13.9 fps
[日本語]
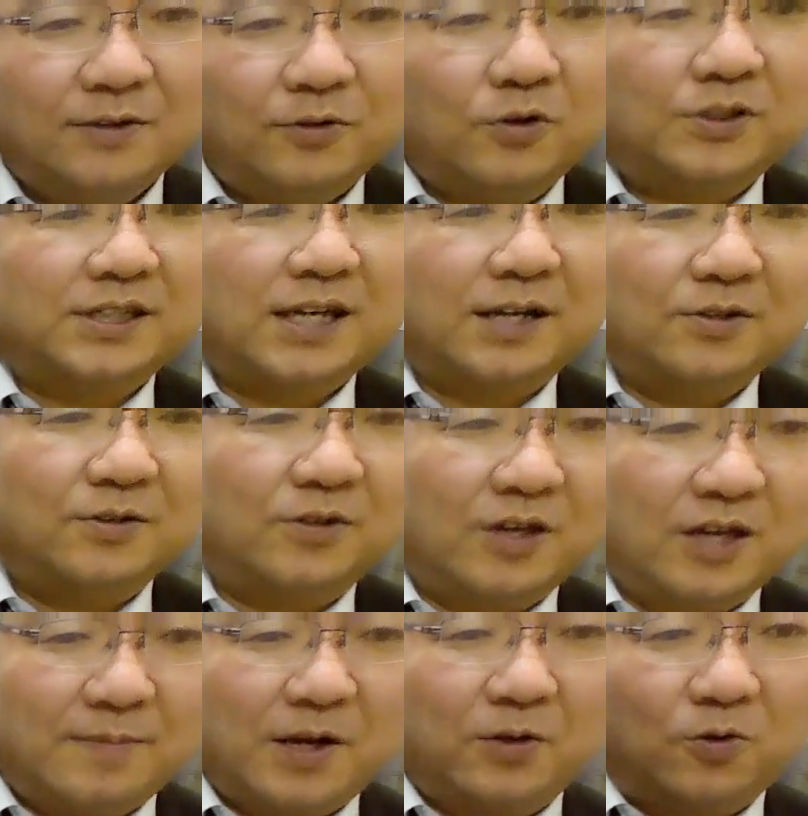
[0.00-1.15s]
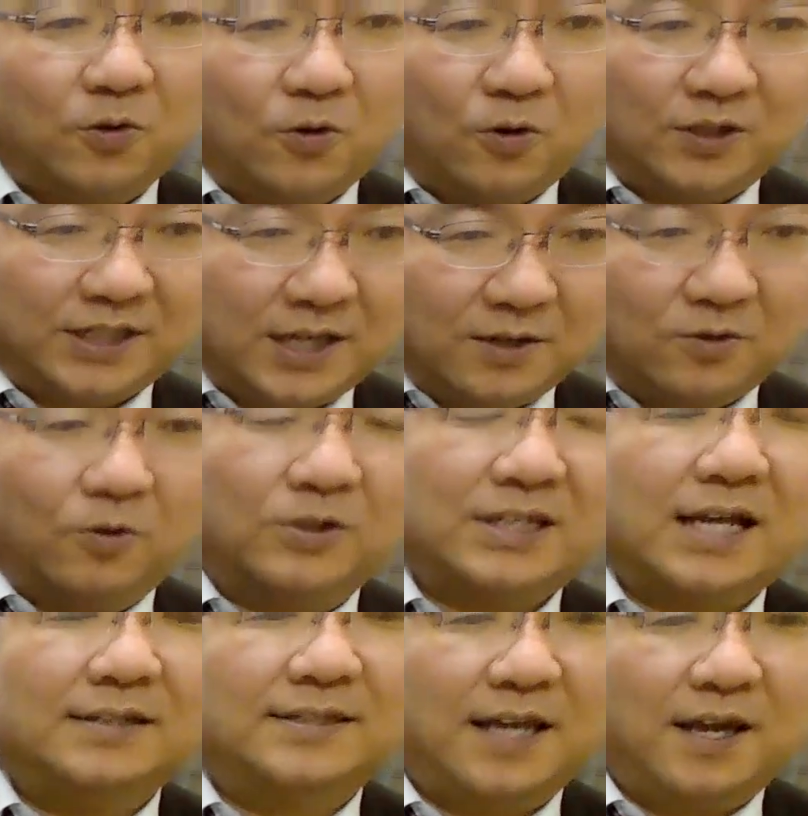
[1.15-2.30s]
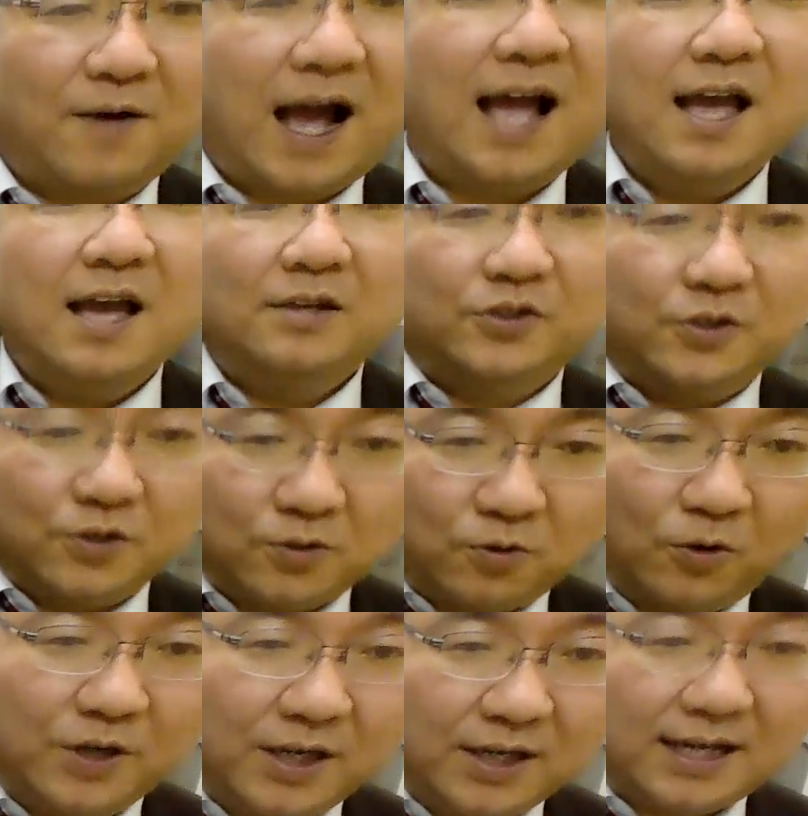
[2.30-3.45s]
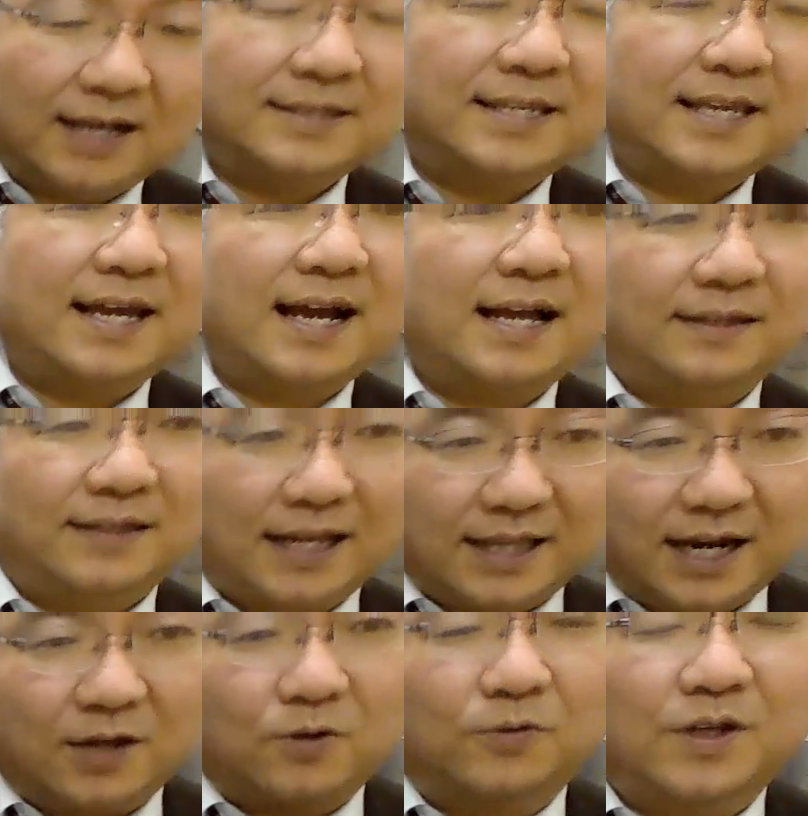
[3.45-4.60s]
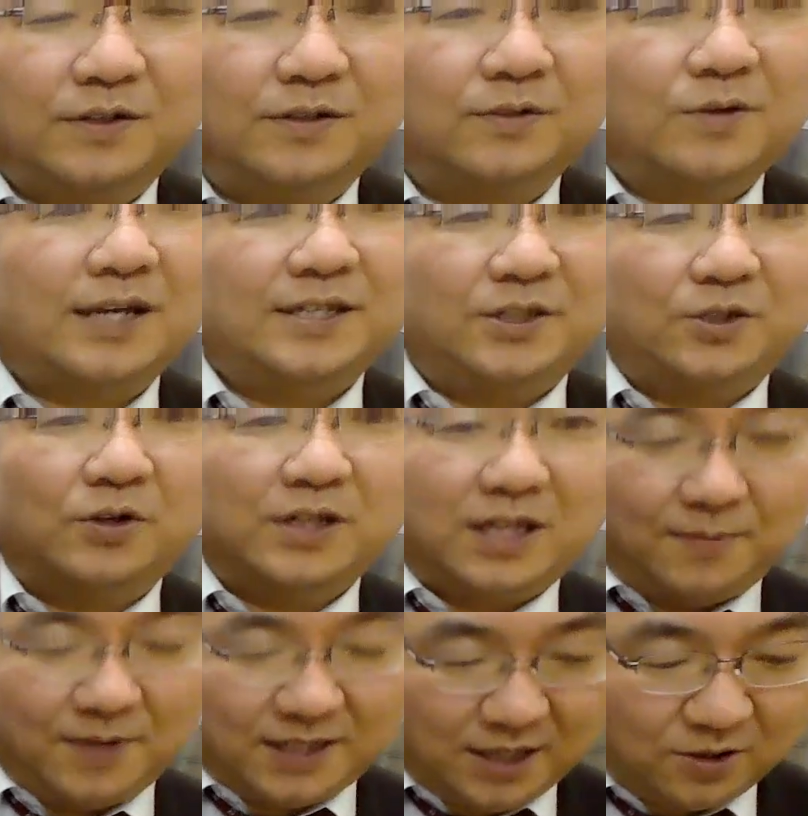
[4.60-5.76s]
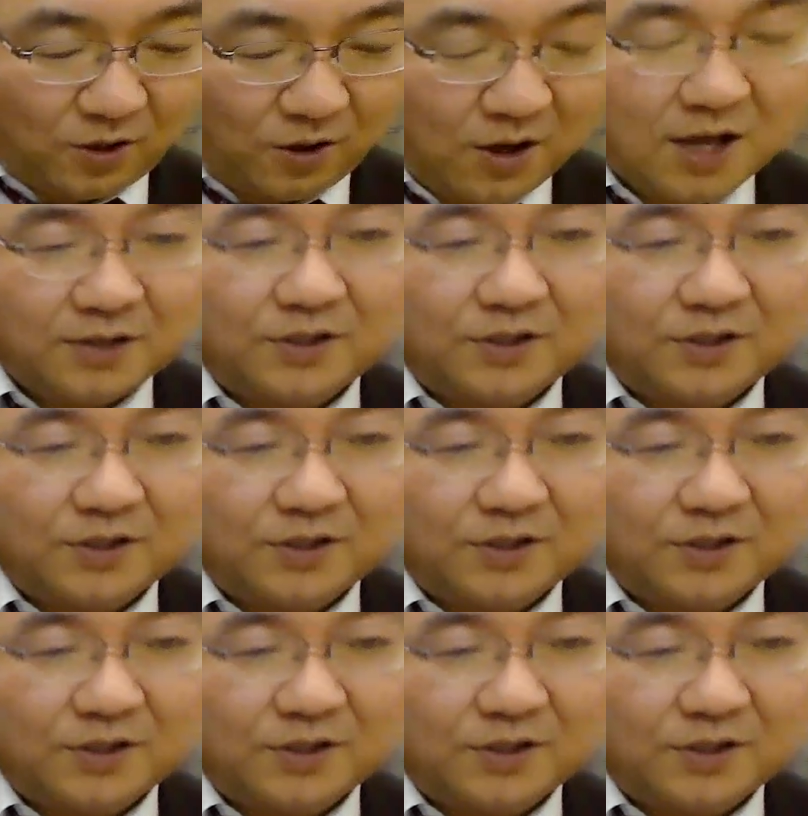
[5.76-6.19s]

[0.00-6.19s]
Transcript: どっちかというと、今の新高3世は、中高一貫生がなだれ込んでくるのが非常に厳しいと。